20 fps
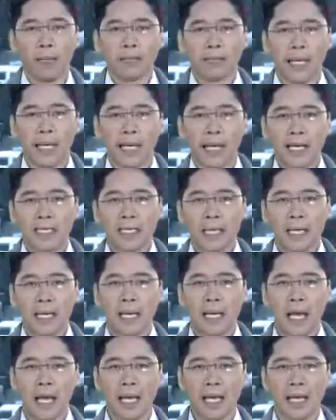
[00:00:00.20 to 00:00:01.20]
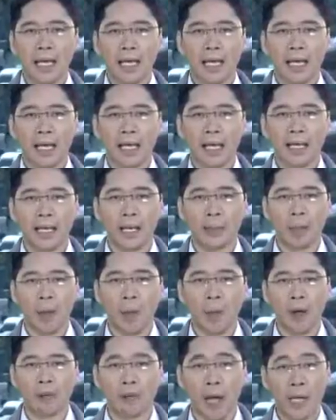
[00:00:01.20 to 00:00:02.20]
tayo isang lalaking uh,
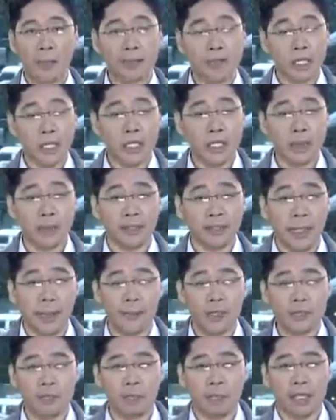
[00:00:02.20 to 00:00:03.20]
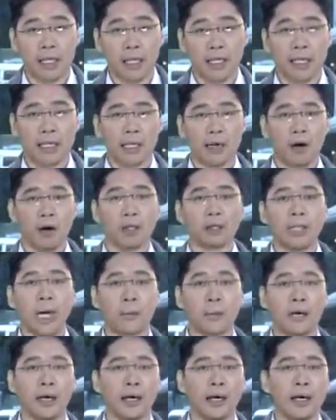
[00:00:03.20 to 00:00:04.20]
nagpapa 5'6 matapos barilin ng
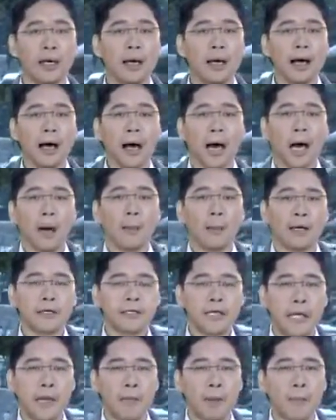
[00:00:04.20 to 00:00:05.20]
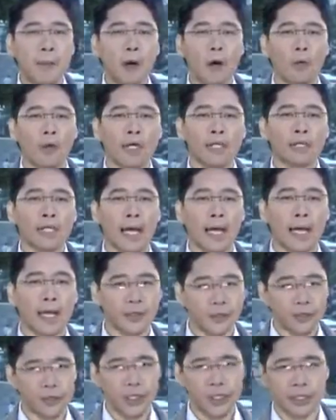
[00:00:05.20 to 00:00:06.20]
holdupper habang siya papauwi sa
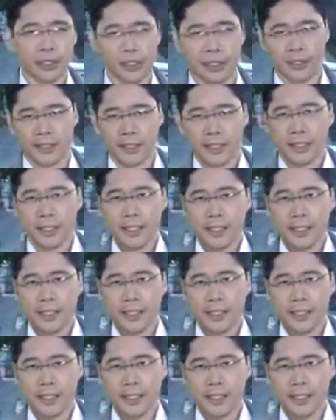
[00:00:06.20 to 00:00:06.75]
Quezon City.